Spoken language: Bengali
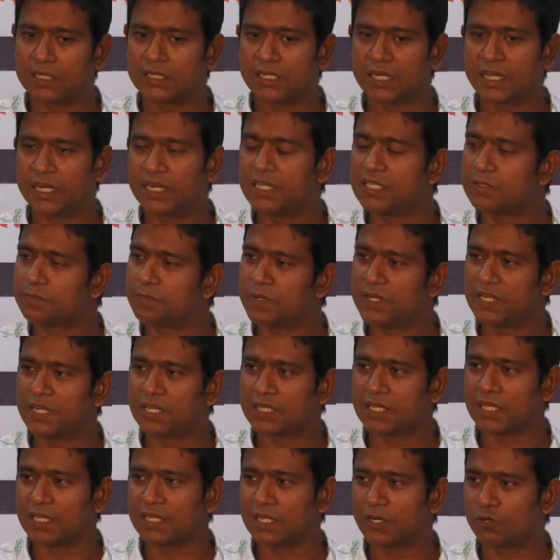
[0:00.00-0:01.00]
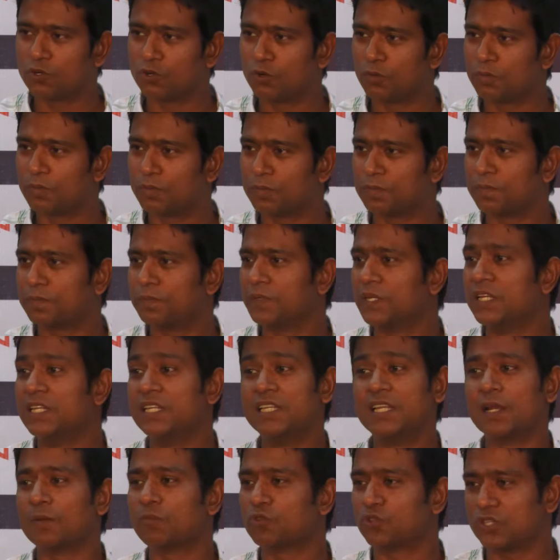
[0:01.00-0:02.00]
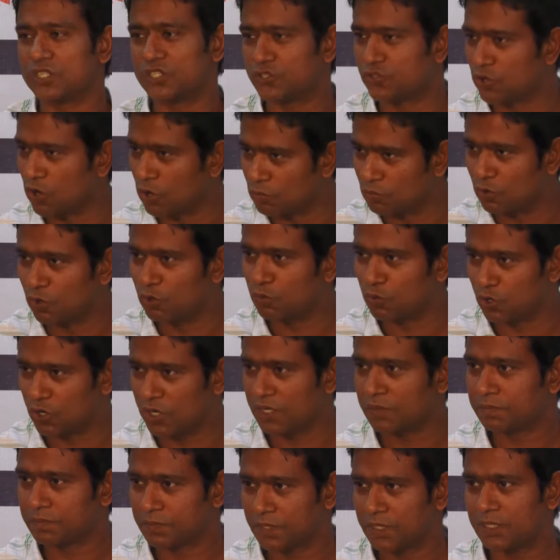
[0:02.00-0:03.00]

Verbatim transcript: সেখানে স্পিনটা তাদের খুব ইন্ডিয়ার মতো স্ট্রং বলবো না